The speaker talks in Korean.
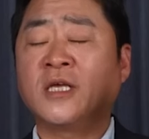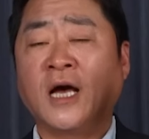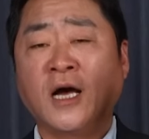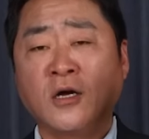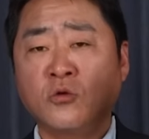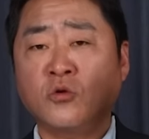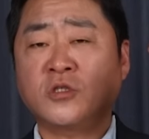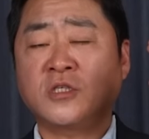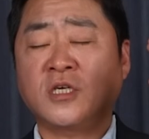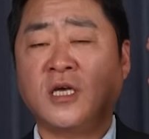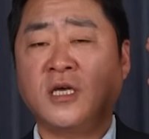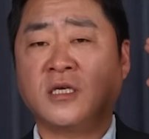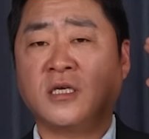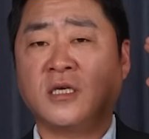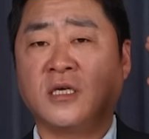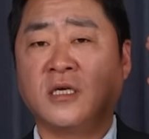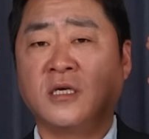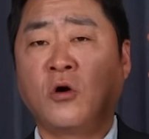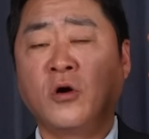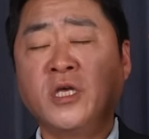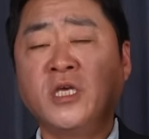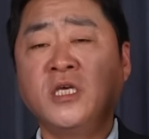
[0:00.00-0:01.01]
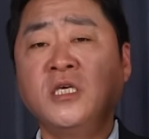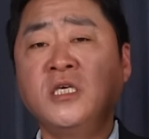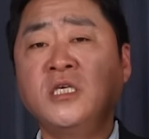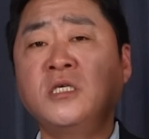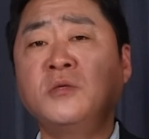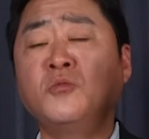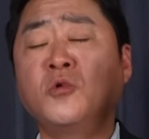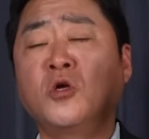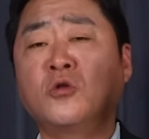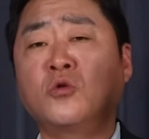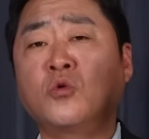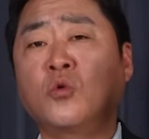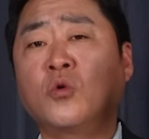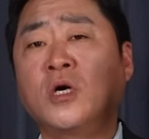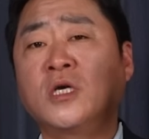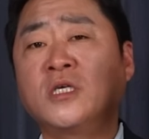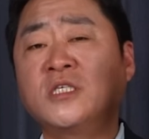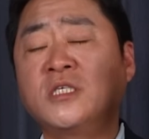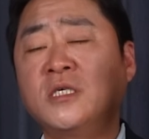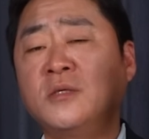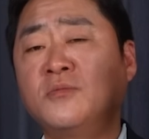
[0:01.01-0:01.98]
양도 차익이 거의 이십 년
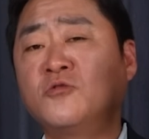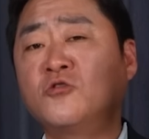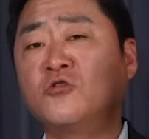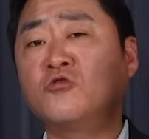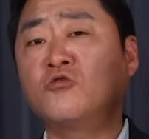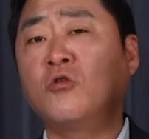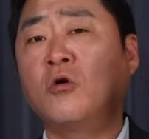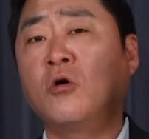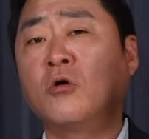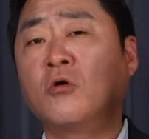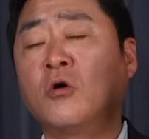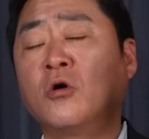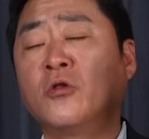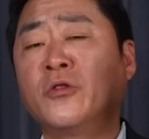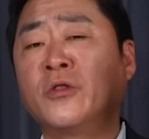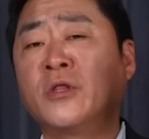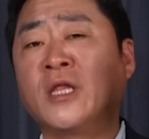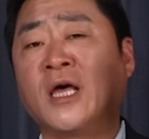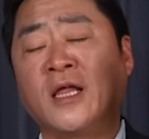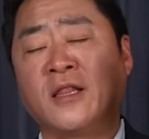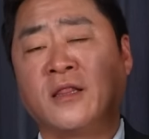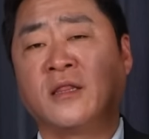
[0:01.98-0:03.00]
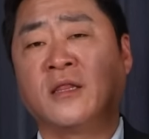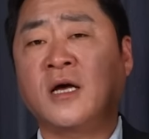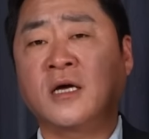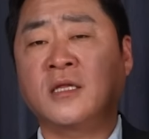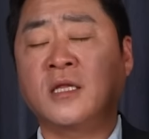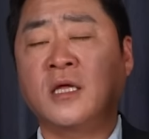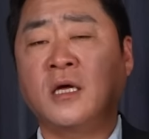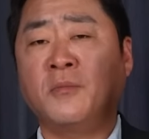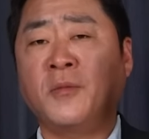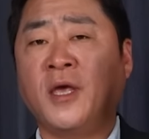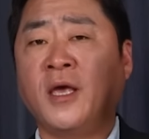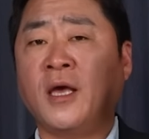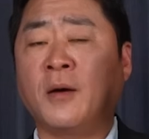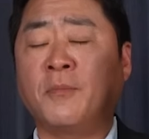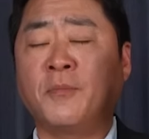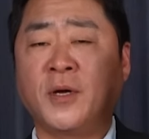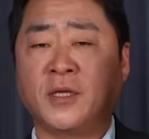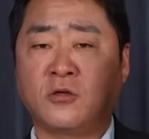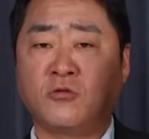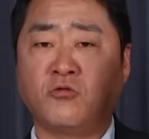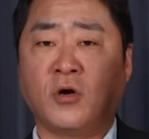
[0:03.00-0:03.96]
동안 십수억 원 난 강남의
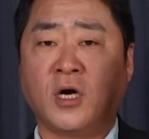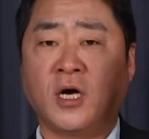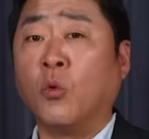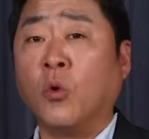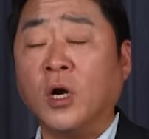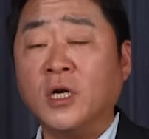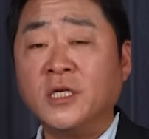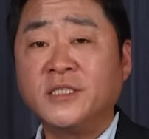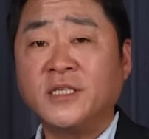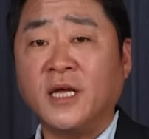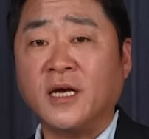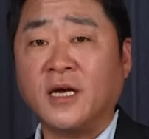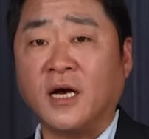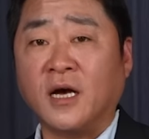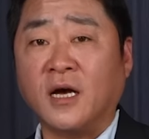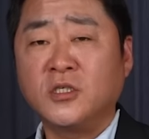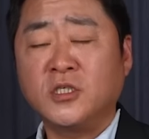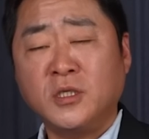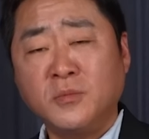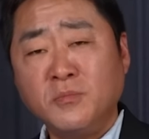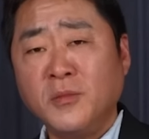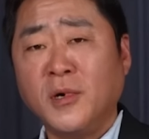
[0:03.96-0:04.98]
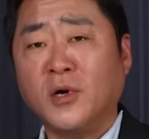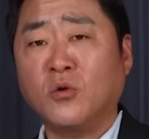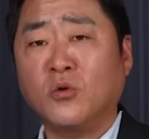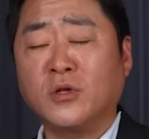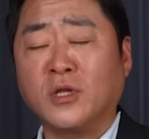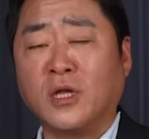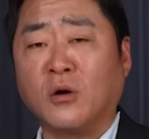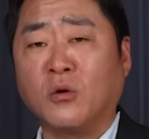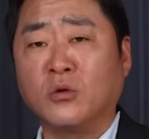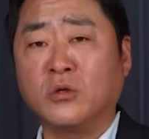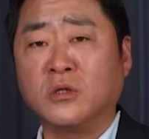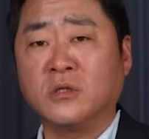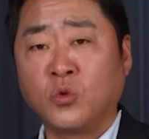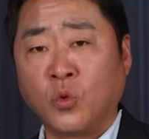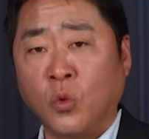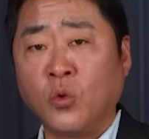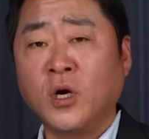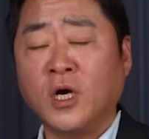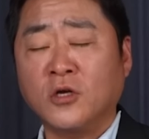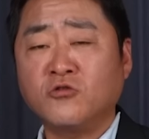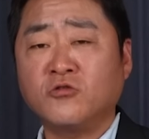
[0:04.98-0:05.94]
아파트와 월세가 십만 원 나오는
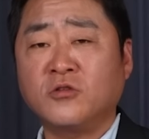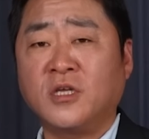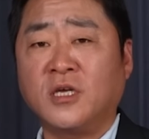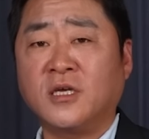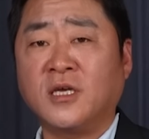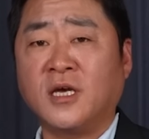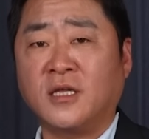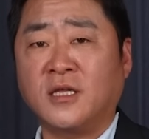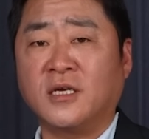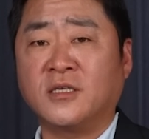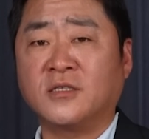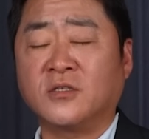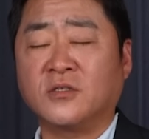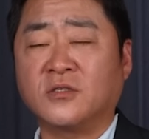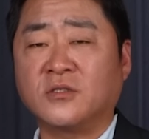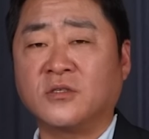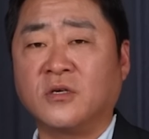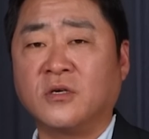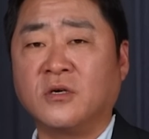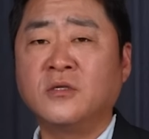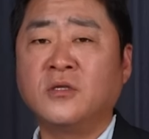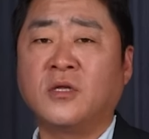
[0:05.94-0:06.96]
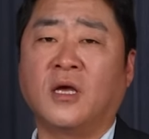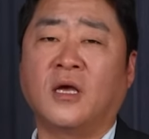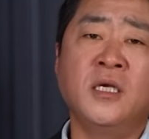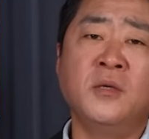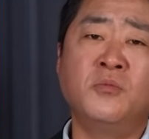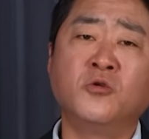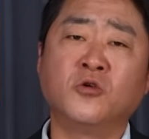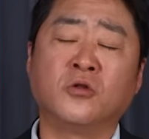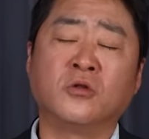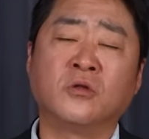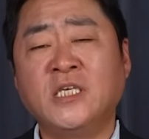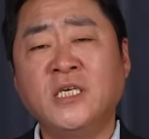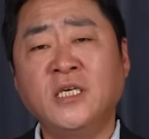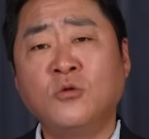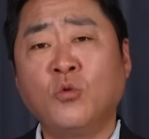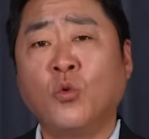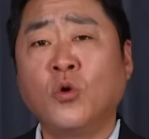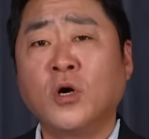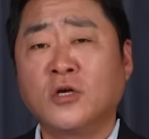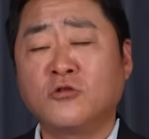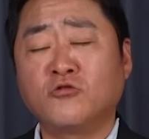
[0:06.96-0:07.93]
농가주택이 하나 있었어요. 근데 이분 이
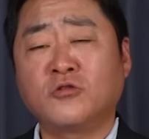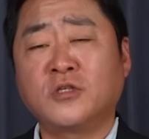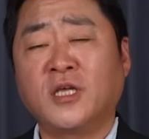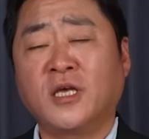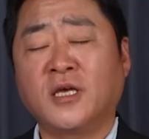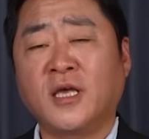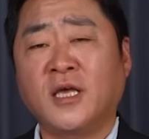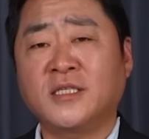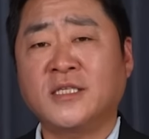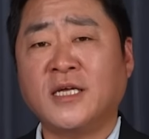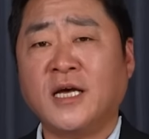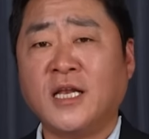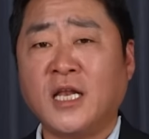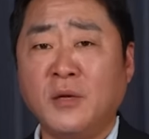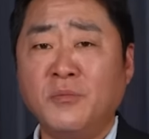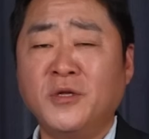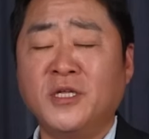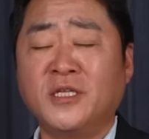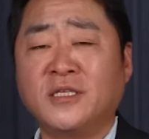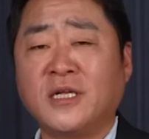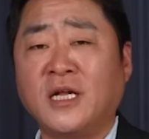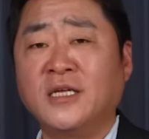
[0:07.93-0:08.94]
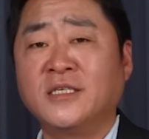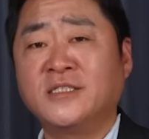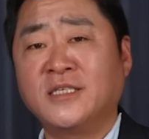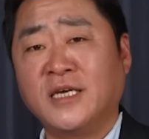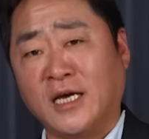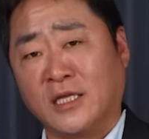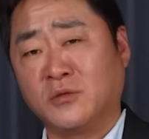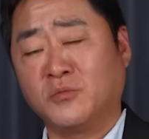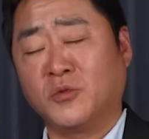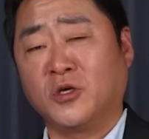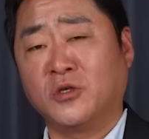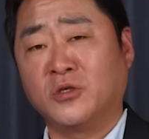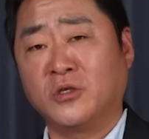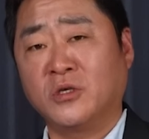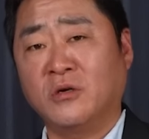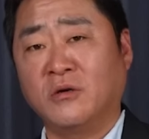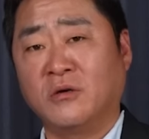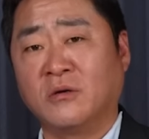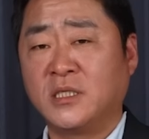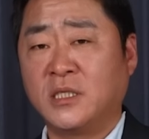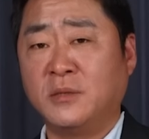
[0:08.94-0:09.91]
농가주택에 사람이 살지
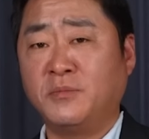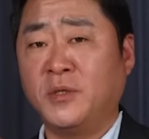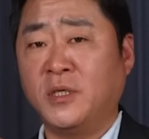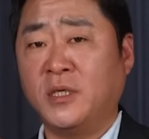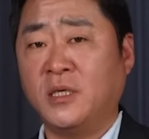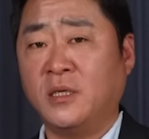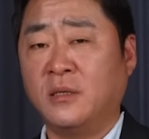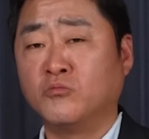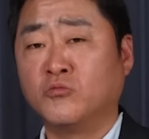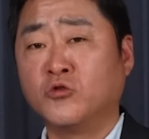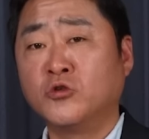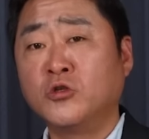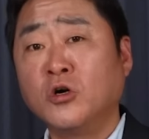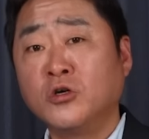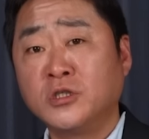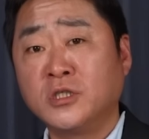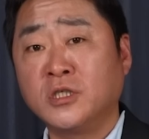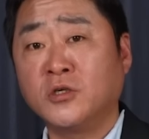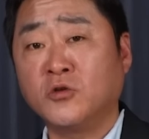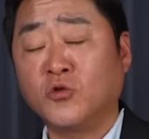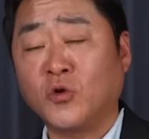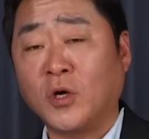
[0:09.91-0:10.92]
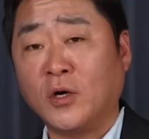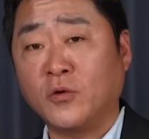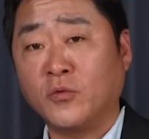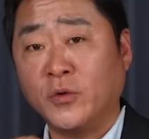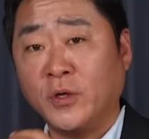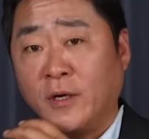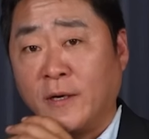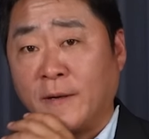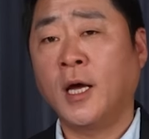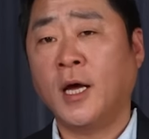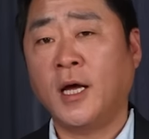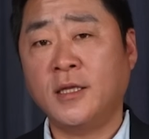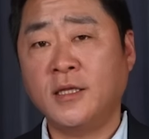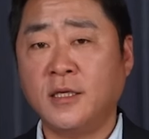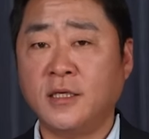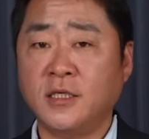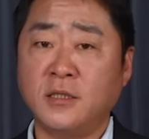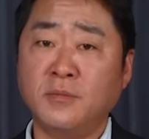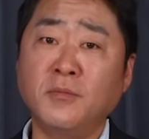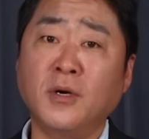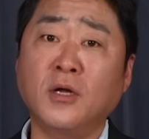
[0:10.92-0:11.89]
않으면요 집이 무너지기도 하고요 한
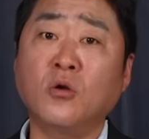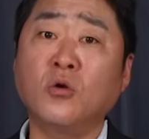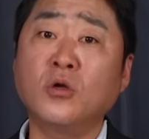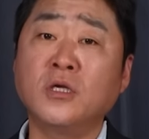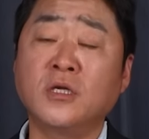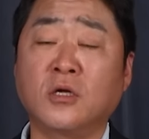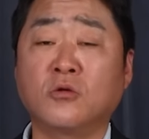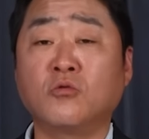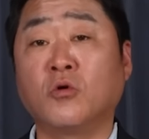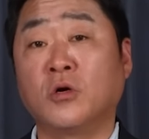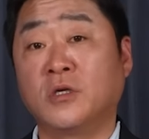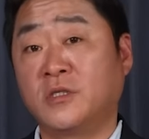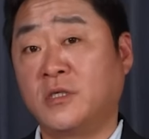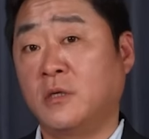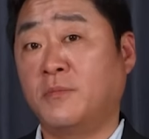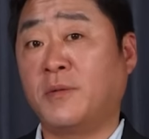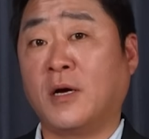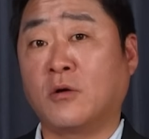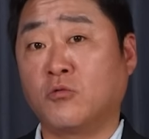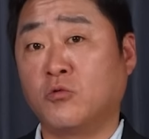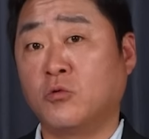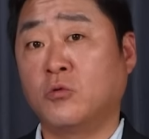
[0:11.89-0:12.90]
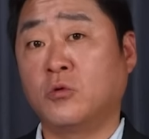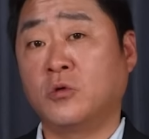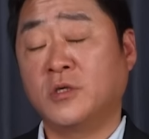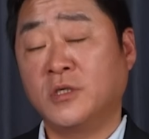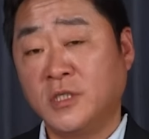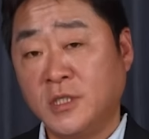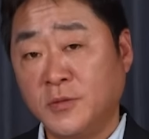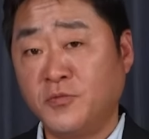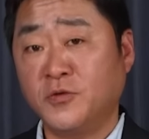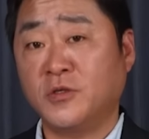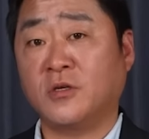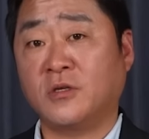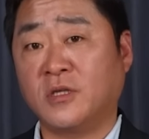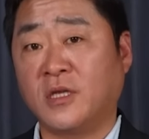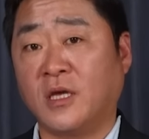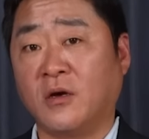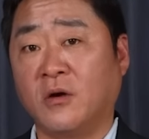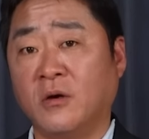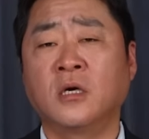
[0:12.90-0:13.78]
달에 십만 원이라도 월세를 받고 싶으셨대요.